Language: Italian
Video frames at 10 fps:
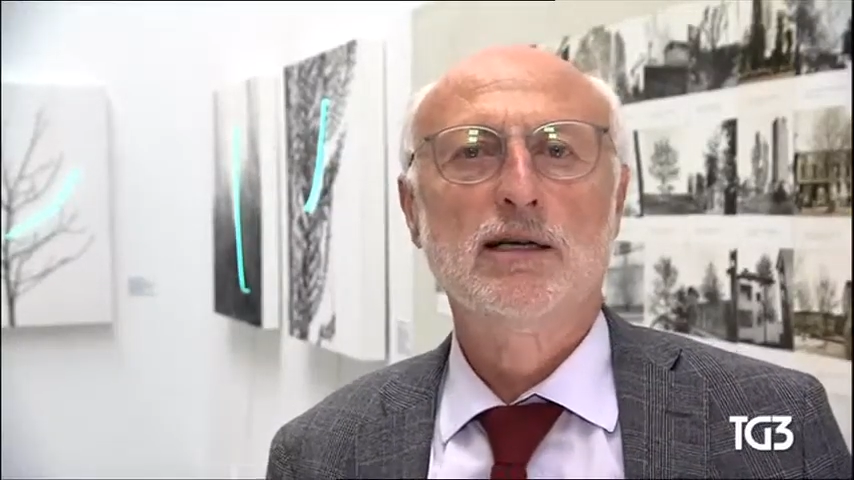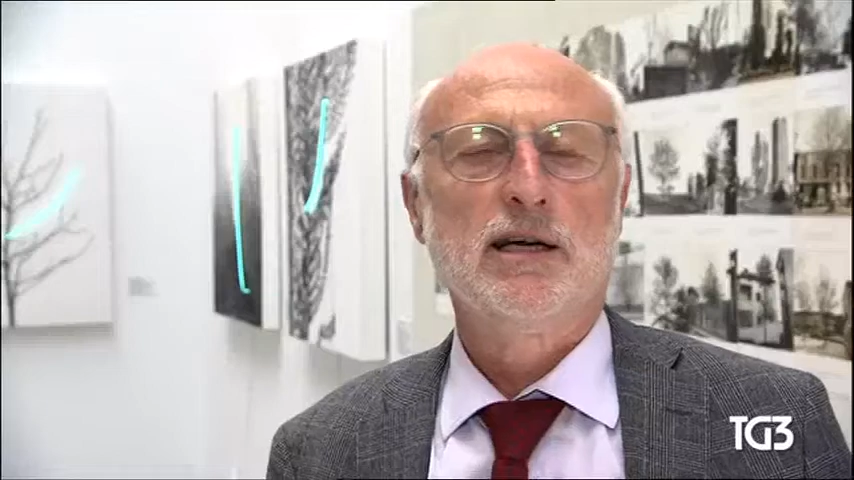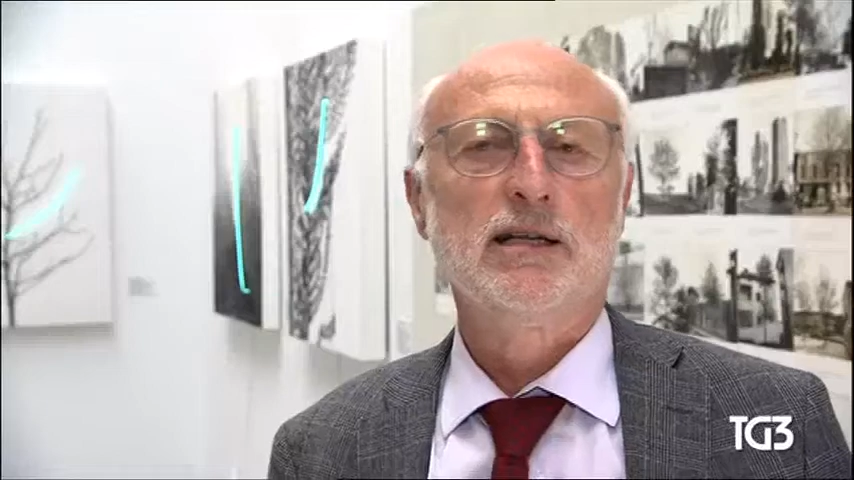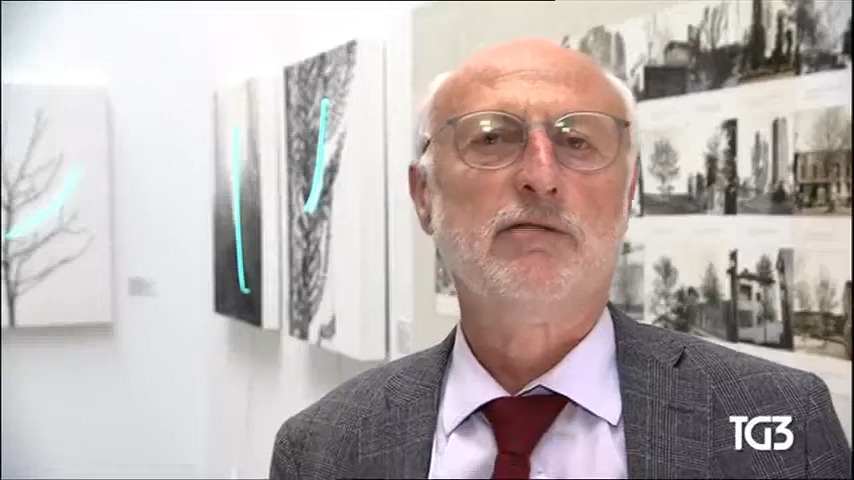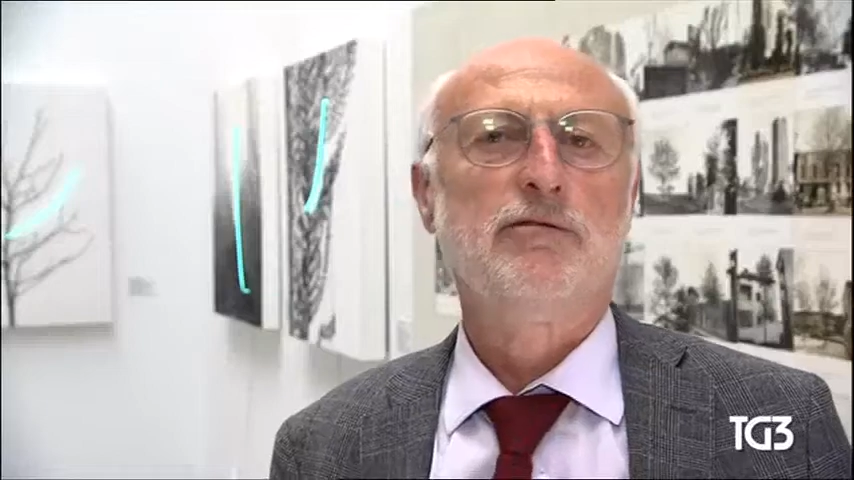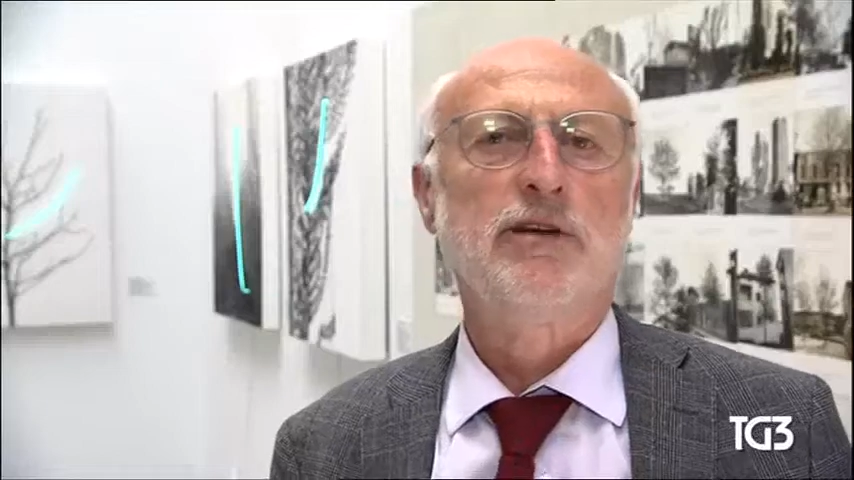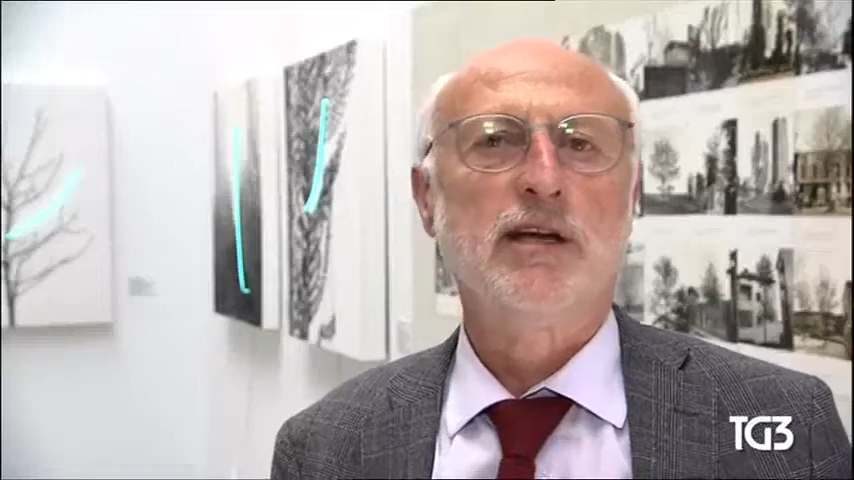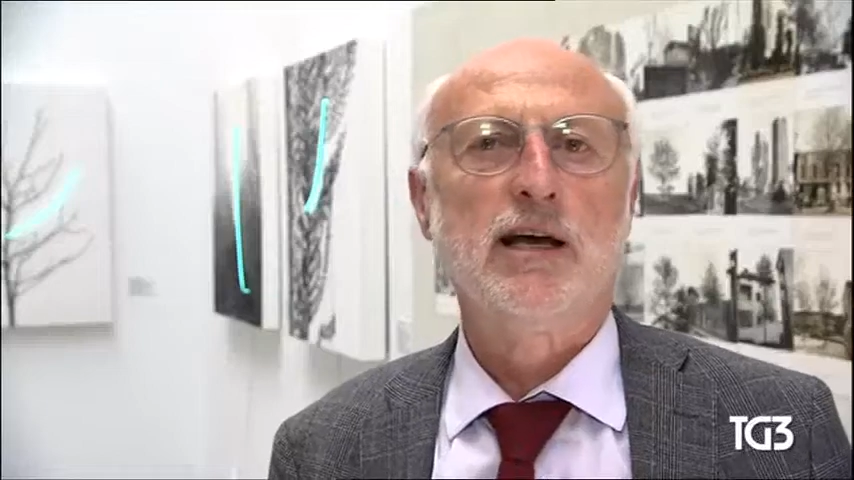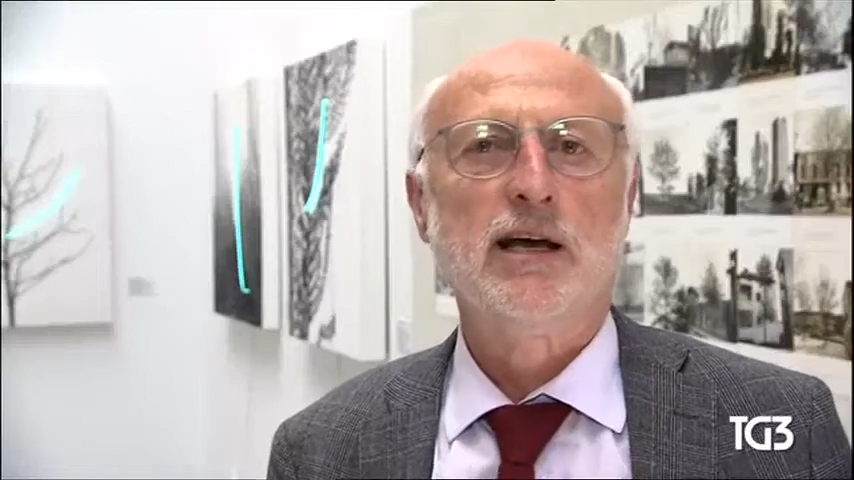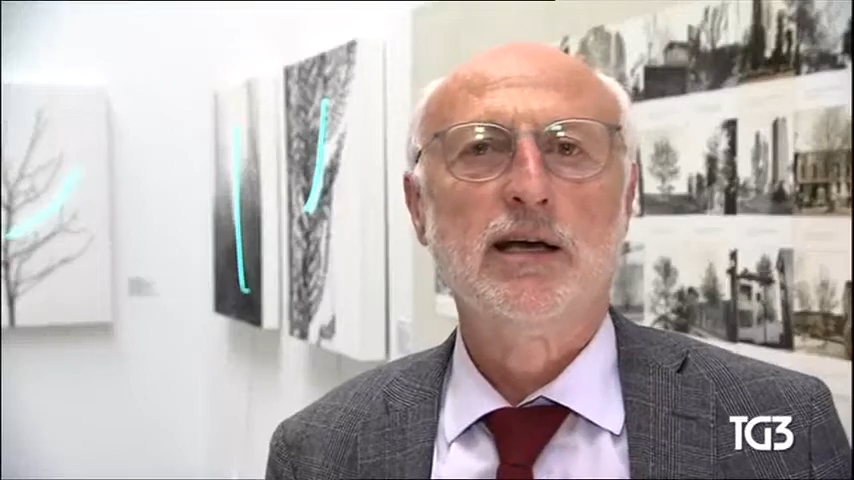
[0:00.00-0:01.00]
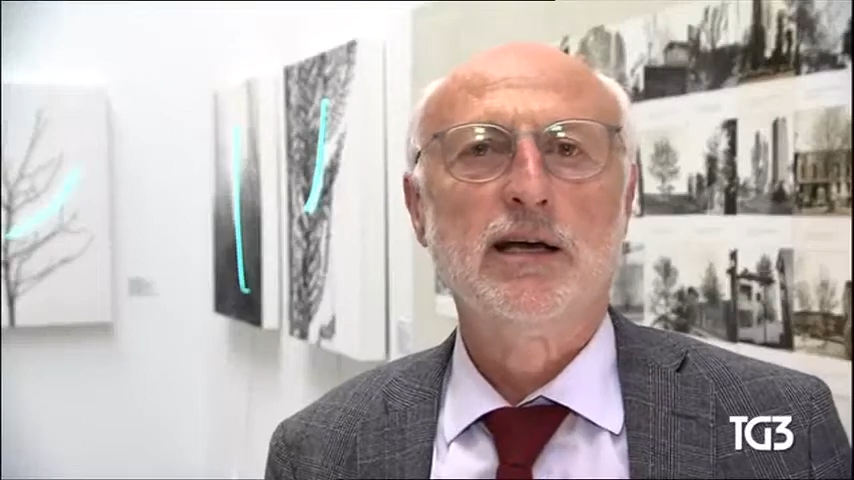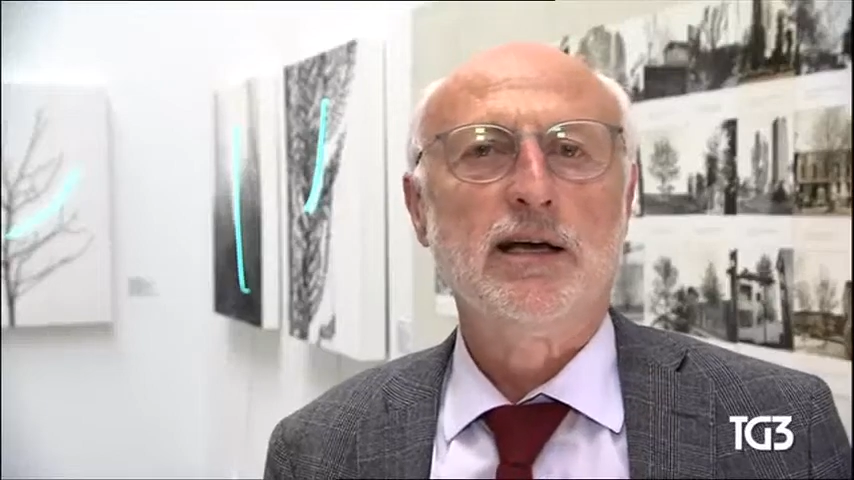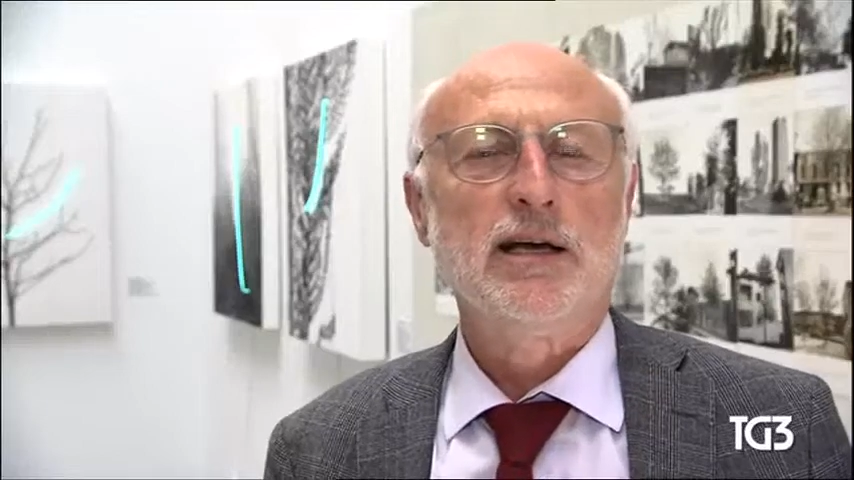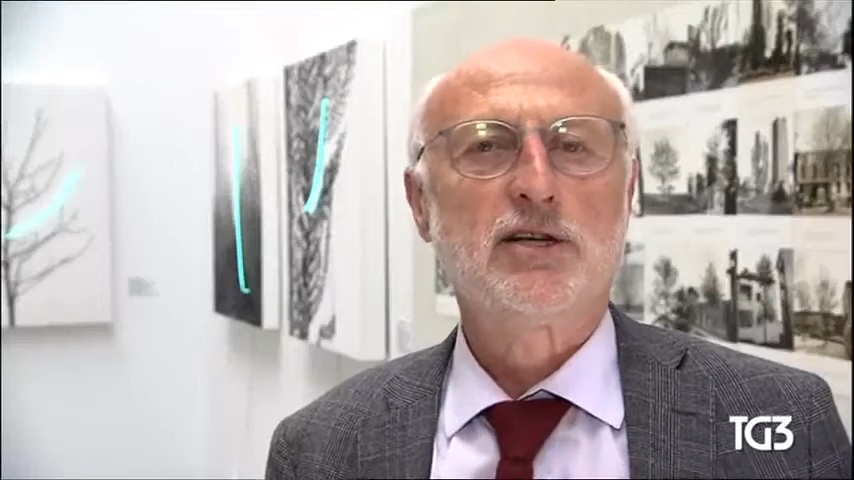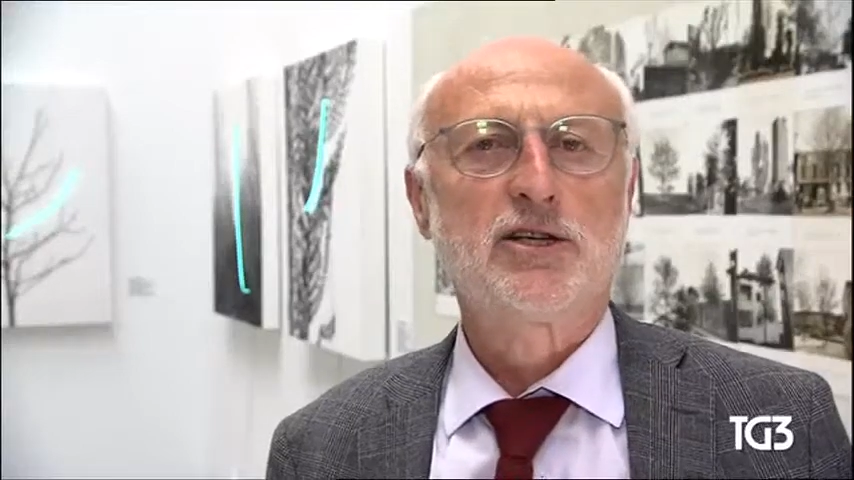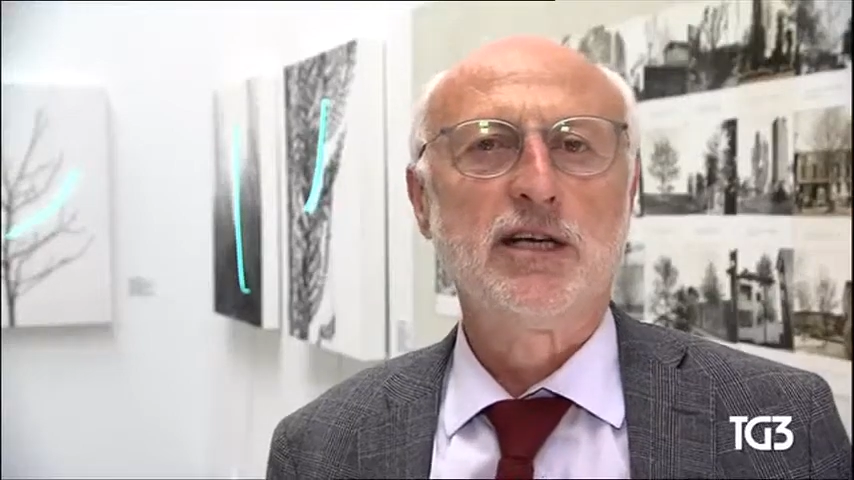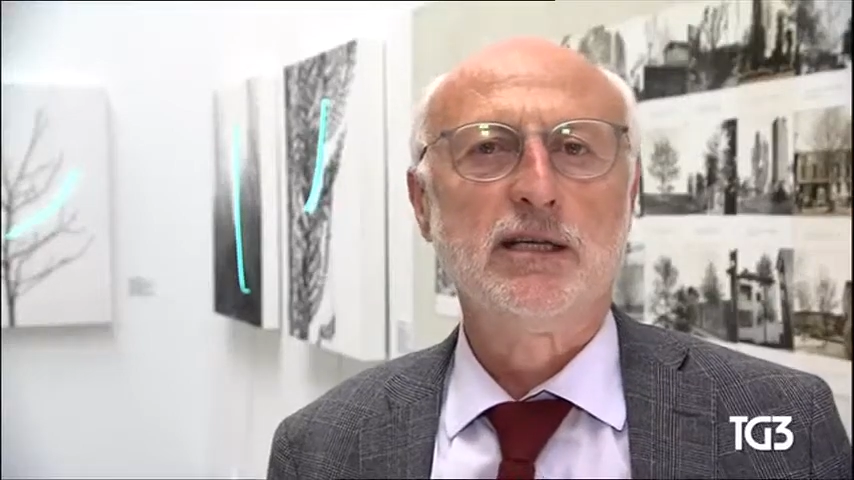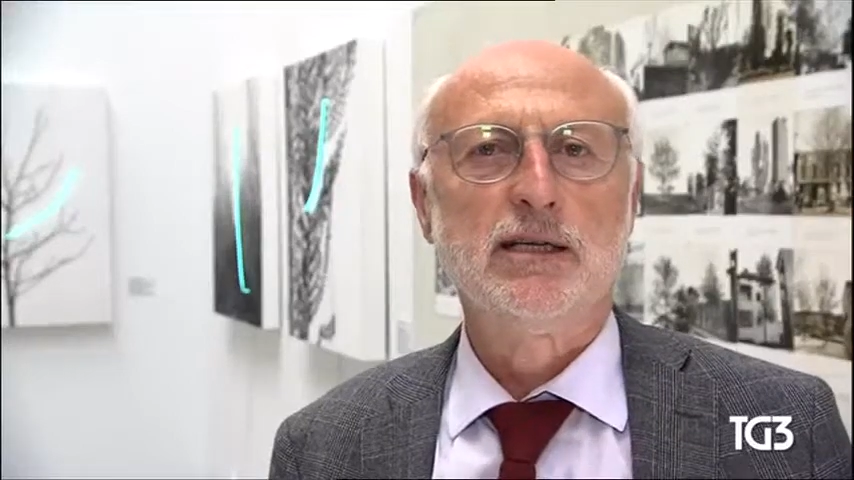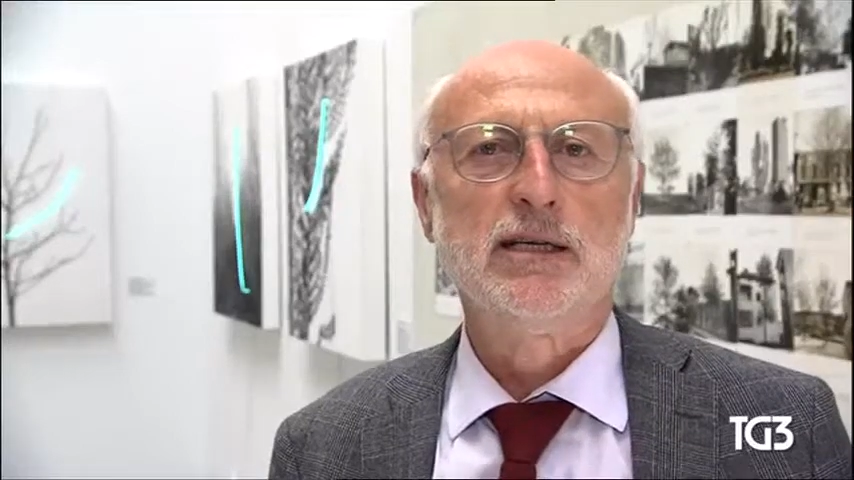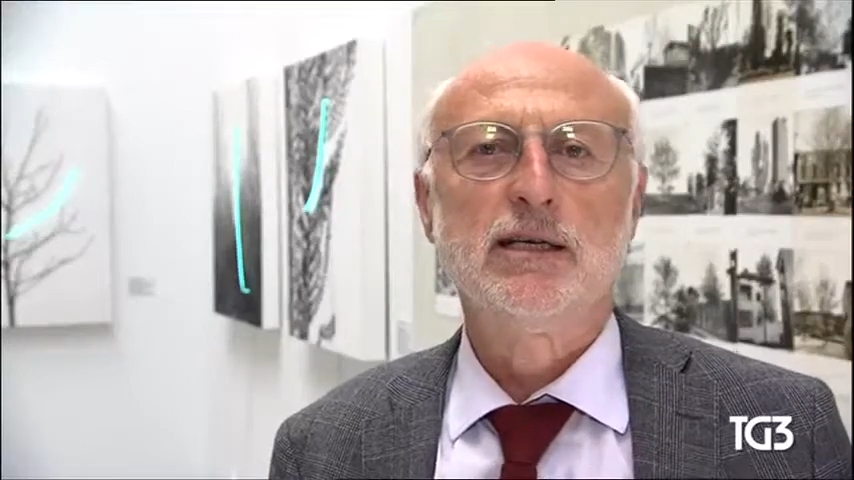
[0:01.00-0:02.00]
Ed infine, i
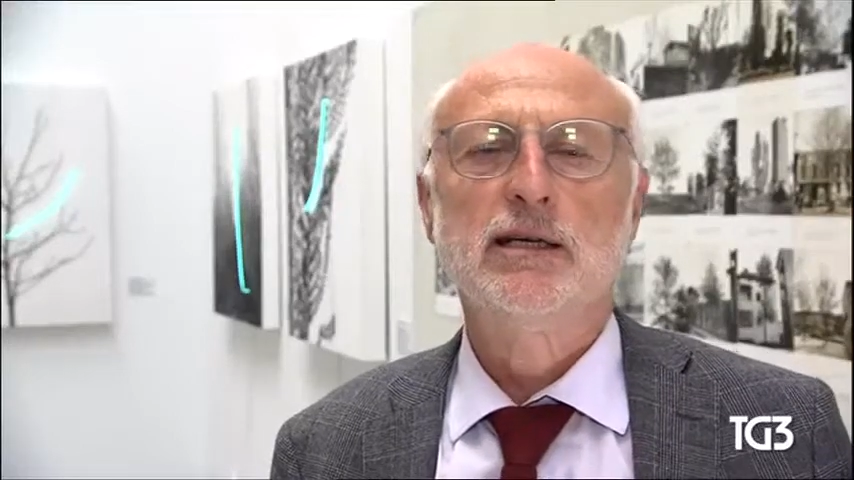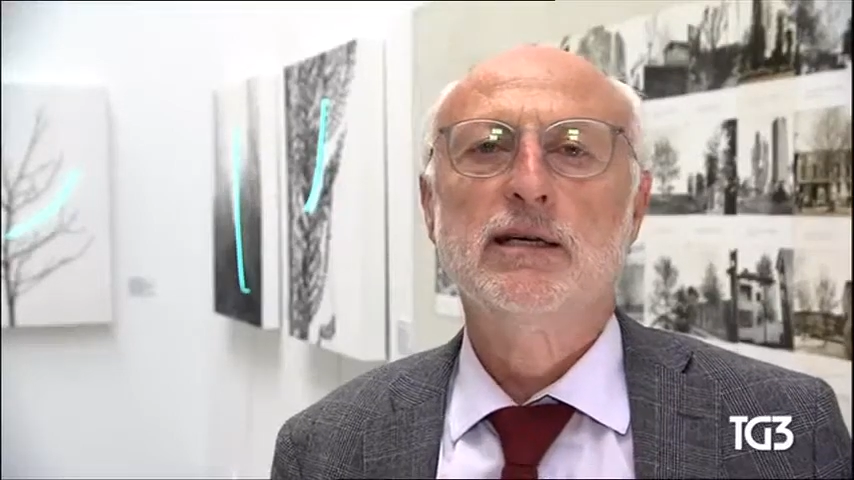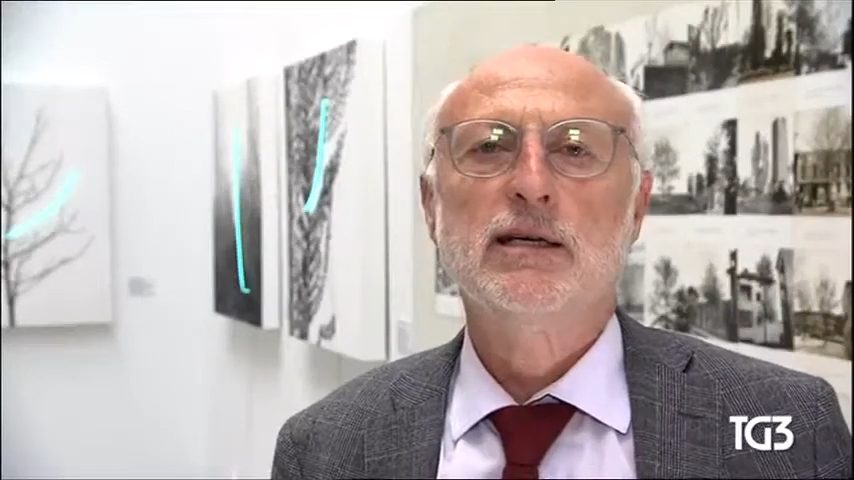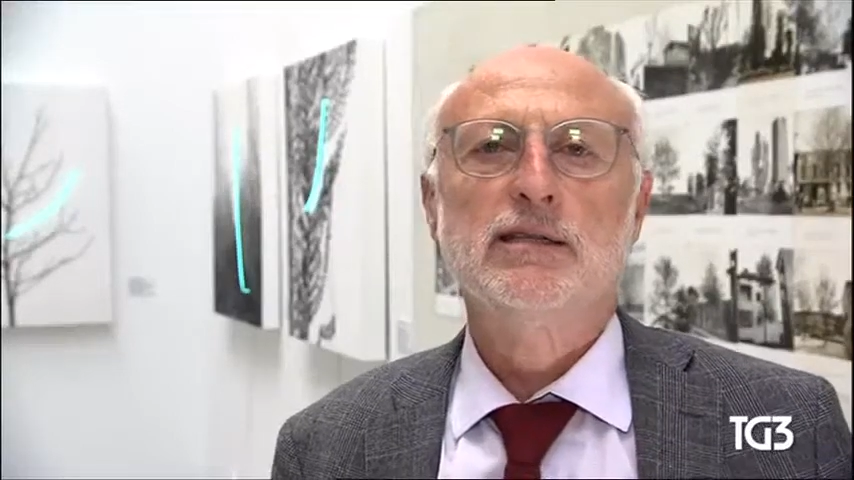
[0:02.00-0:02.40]
siti